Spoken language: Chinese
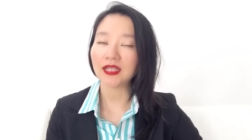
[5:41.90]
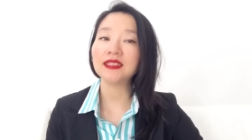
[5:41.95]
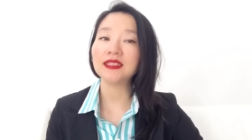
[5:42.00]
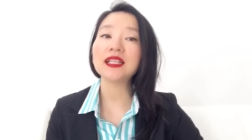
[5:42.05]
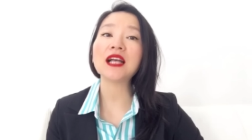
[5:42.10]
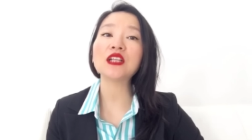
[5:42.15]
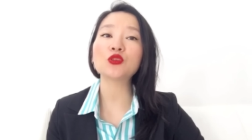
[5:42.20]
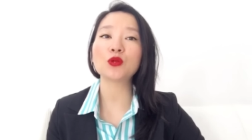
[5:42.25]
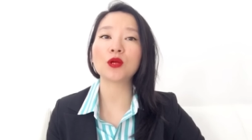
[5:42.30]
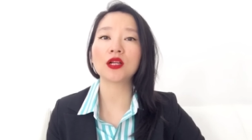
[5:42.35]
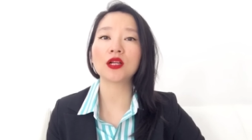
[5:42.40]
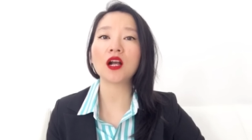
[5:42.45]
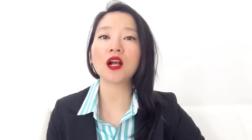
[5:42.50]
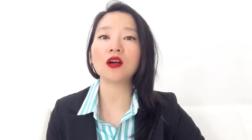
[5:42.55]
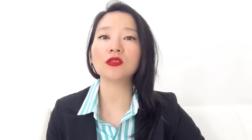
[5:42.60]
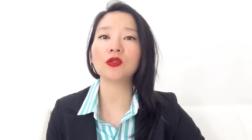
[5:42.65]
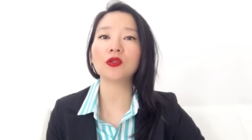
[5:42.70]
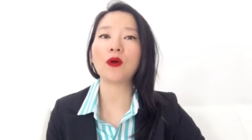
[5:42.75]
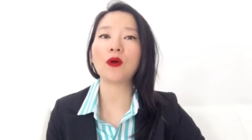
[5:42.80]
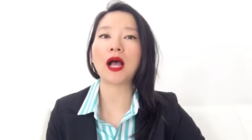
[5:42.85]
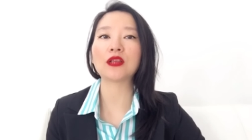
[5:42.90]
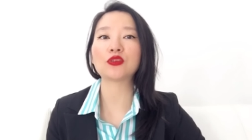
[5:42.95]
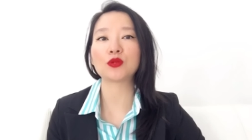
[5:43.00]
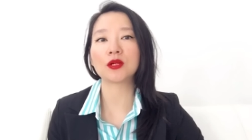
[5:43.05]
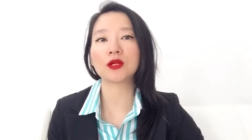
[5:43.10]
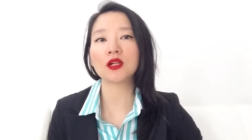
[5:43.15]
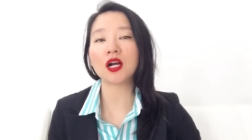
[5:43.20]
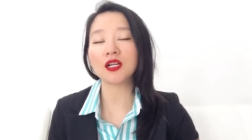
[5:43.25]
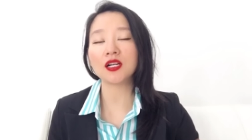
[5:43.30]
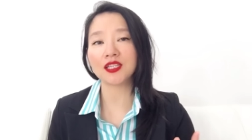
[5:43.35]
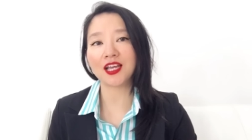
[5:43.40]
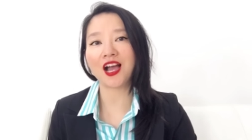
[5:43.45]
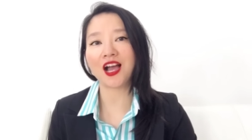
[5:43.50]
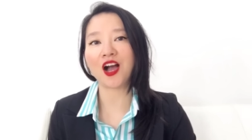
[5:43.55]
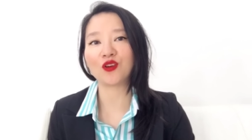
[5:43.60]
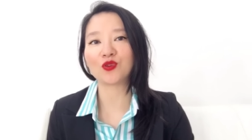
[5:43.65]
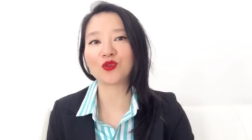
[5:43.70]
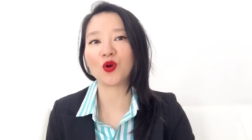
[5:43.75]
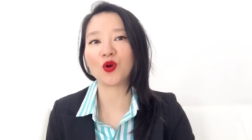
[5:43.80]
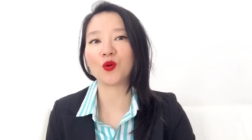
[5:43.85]
那唇膏的话，唇膏也
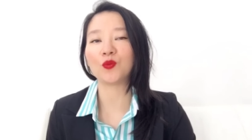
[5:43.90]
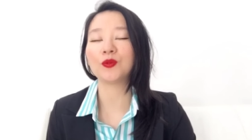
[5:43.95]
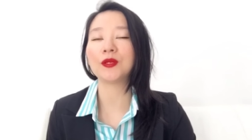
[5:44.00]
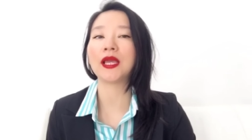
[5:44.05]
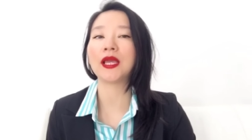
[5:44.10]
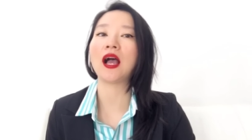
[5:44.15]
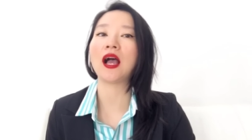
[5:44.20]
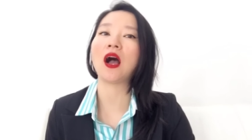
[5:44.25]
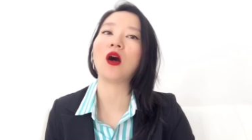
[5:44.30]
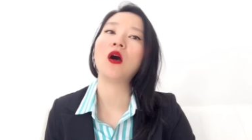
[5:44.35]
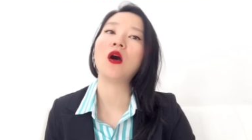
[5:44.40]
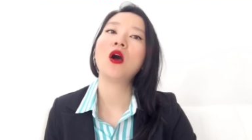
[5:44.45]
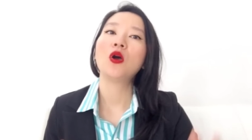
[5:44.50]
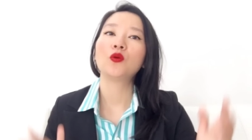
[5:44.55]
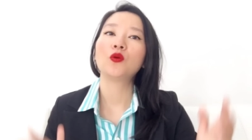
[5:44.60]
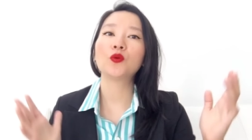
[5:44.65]
好，口红也好，